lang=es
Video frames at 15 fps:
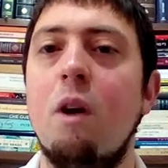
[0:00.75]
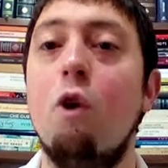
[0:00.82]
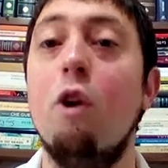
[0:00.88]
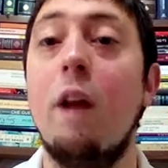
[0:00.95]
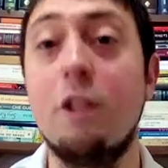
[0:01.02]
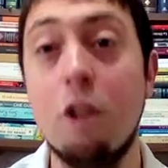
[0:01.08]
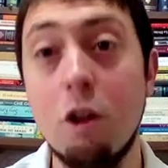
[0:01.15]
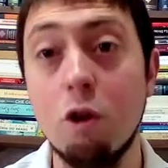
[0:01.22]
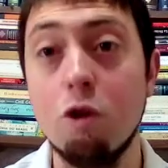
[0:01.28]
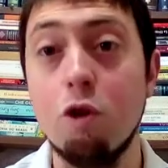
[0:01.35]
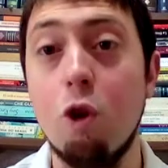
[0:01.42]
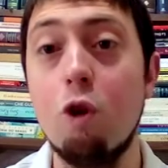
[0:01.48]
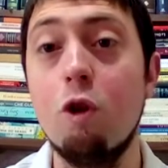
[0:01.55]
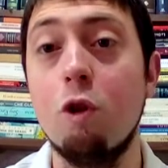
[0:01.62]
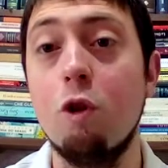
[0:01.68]
Hola chicos,
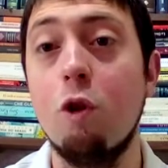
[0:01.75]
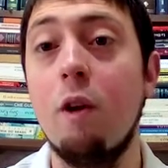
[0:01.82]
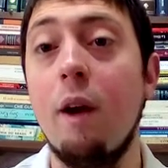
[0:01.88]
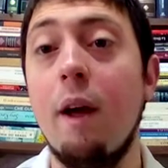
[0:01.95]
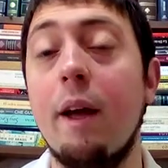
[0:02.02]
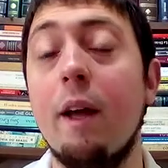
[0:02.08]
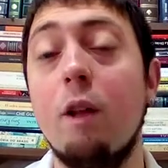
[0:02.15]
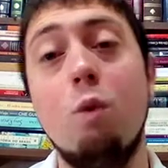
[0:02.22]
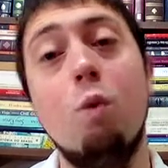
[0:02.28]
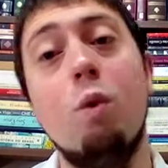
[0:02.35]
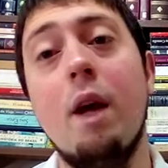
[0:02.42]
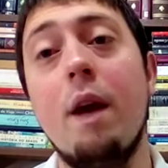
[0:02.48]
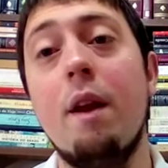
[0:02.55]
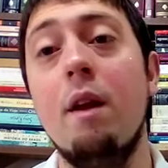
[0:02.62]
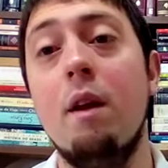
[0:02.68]
hoy nos toca
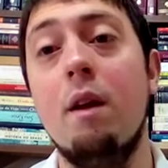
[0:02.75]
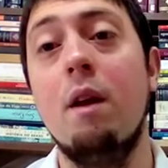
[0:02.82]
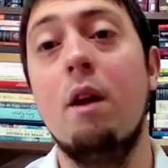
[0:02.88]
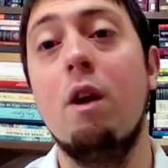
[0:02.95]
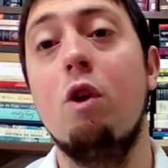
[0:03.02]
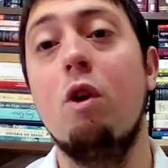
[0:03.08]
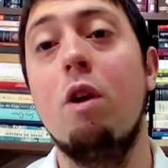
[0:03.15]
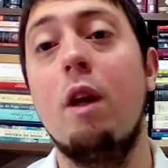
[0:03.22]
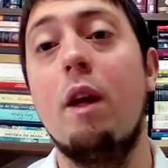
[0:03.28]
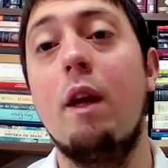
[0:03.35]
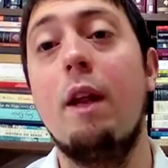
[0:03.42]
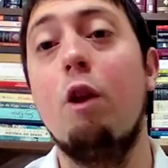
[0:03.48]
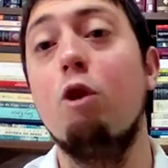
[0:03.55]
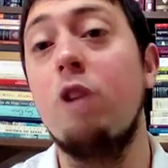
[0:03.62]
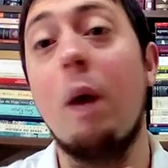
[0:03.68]
estudiar
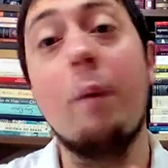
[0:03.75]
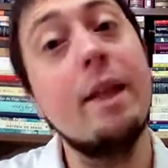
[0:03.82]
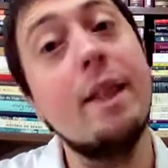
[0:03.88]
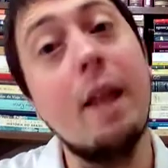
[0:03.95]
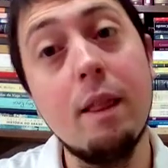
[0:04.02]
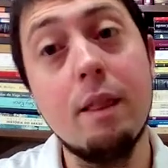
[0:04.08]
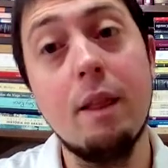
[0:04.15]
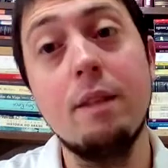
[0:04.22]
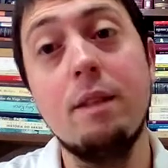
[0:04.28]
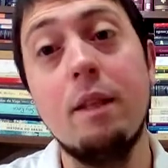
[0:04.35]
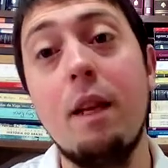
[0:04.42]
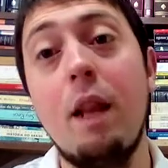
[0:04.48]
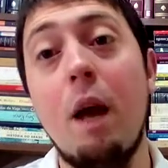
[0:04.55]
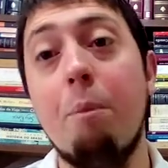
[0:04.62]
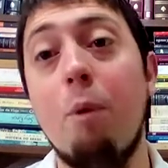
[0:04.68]
eh, los habitantes
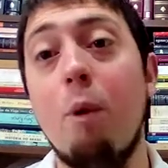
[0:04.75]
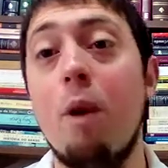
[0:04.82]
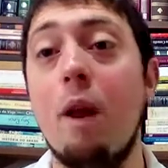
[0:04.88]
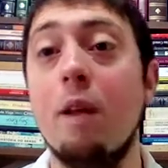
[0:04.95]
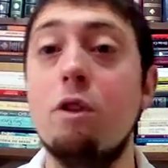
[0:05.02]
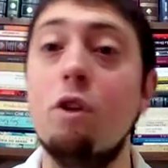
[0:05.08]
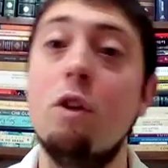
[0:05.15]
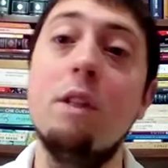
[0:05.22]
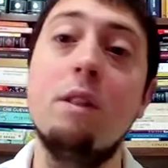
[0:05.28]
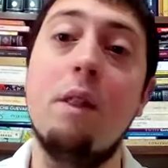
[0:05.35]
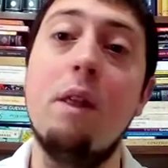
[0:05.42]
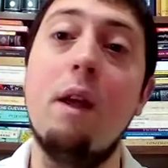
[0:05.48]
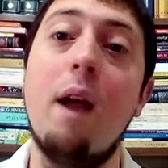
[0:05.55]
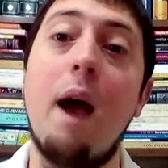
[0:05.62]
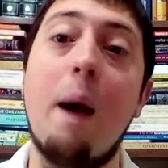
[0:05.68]
y las poblaciones
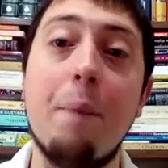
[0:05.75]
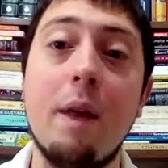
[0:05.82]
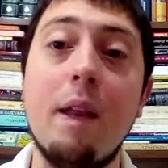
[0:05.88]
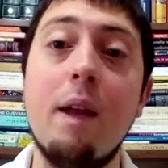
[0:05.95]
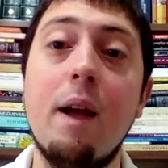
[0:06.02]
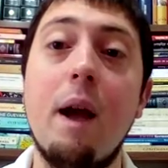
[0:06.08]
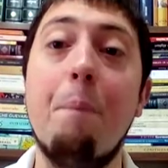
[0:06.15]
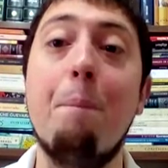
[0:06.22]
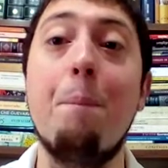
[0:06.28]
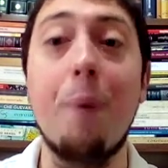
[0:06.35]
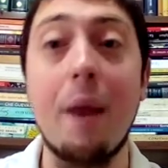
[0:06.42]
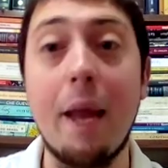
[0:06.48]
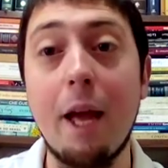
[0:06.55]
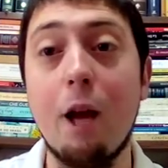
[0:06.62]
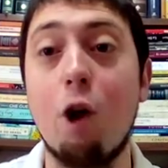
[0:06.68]
de América
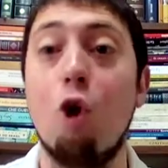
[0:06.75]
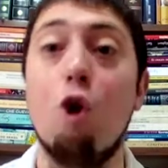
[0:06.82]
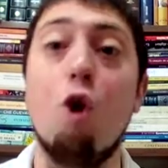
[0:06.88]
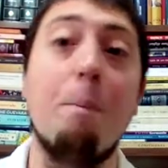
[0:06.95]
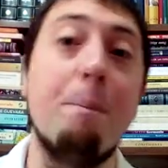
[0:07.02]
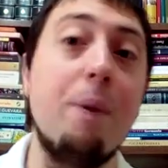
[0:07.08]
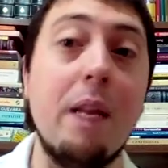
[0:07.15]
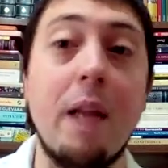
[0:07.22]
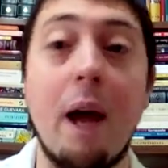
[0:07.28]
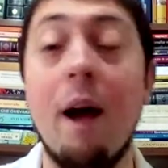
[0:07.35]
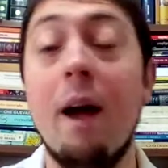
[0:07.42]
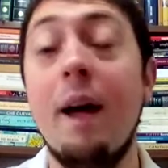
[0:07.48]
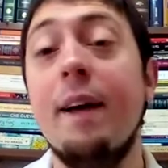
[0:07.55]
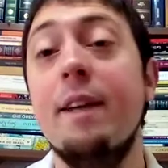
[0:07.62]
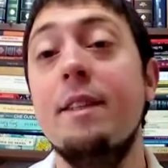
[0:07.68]

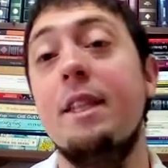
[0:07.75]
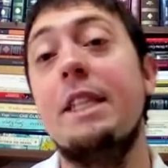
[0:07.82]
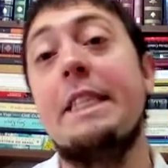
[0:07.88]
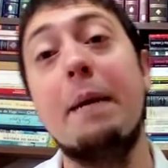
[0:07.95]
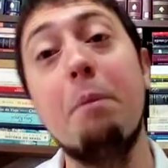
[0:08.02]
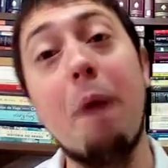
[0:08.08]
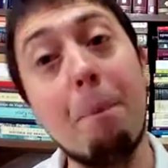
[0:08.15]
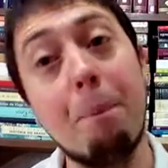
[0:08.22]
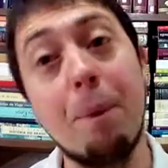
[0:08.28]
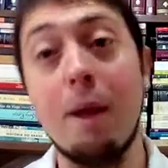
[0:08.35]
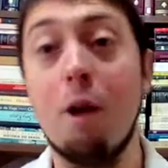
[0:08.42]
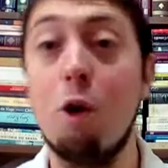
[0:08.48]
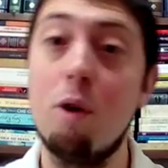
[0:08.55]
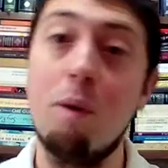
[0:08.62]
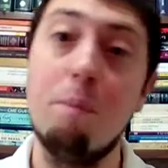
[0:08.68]
precolombina. Se llama
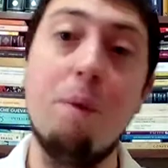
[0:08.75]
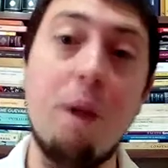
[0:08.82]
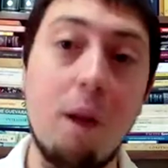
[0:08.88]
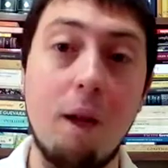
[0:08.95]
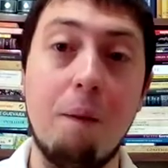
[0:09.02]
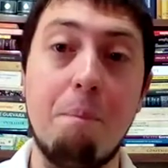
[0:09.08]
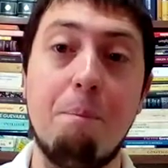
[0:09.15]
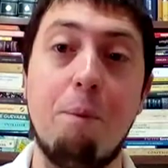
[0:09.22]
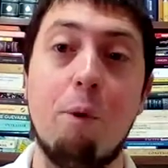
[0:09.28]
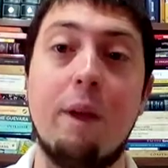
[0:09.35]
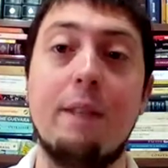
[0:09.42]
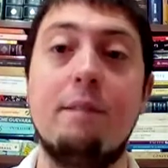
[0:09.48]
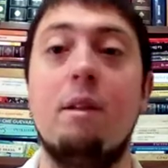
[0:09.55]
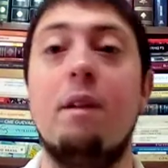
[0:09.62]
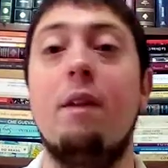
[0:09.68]
precolombina
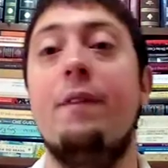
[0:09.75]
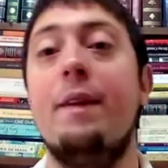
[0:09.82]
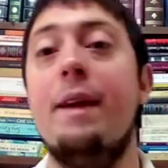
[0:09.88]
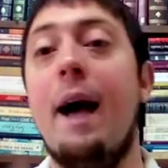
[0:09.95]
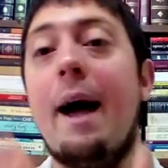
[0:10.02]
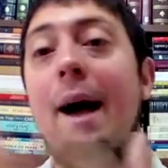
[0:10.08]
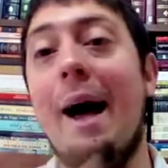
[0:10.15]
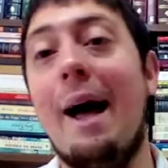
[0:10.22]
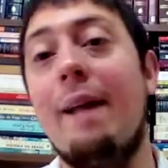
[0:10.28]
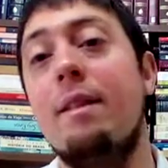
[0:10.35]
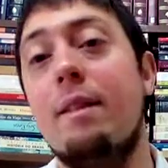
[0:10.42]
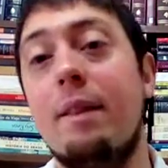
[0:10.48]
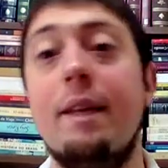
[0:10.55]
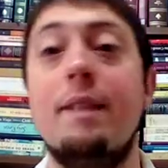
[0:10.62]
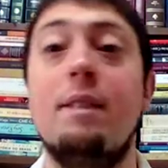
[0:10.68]
porque significa
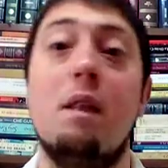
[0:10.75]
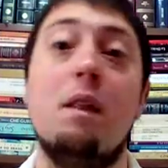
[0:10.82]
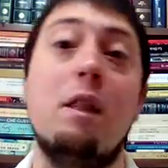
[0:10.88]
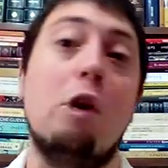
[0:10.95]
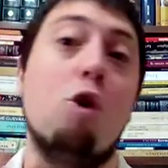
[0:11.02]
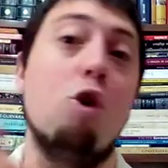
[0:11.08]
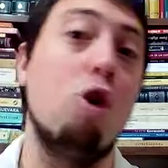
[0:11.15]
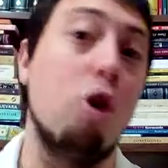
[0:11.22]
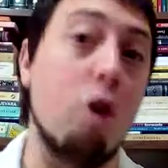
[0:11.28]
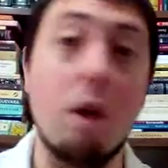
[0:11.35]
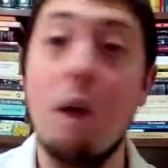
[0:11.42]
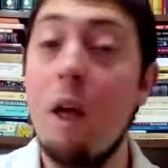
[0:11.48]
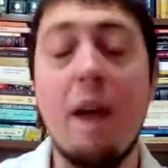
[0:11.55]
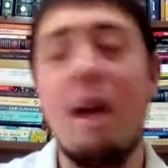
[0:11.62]
antes de Colón.